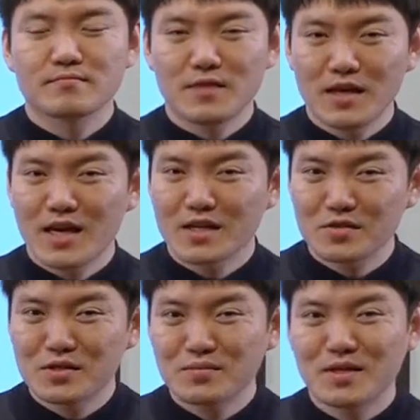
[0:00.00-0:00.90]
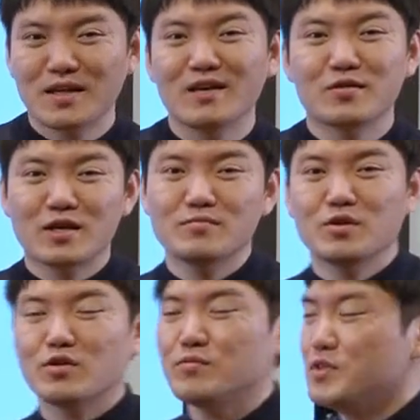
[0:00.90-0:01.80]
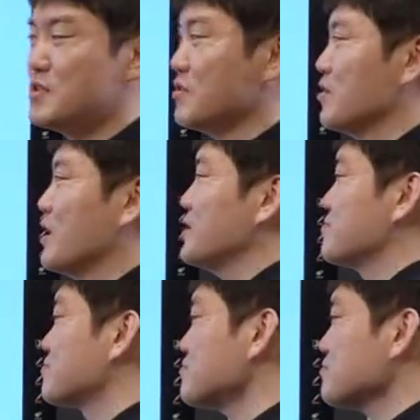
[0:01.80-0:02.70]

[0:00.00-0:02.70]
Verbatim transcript: 네, 하셨습니까? 오케이, 그럼 여러분이 쓴 거랑